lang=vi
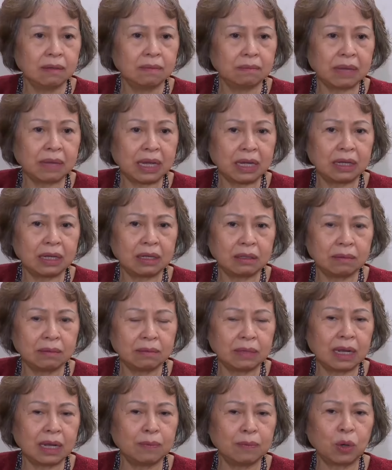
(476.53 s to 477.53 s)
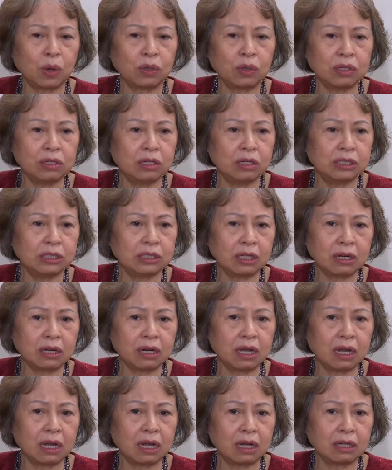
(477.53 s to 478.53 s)
mẹ là một con người rất
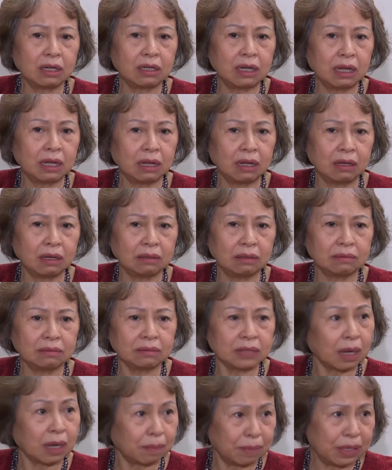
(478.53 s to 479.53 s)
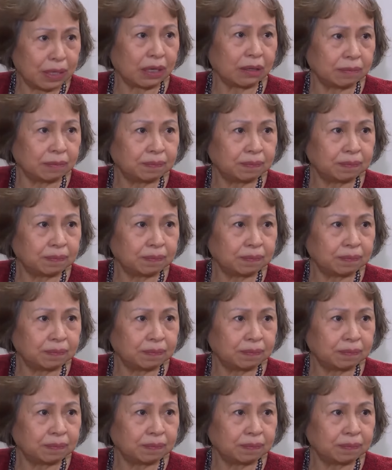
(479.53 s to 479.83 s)
là là đặc biệt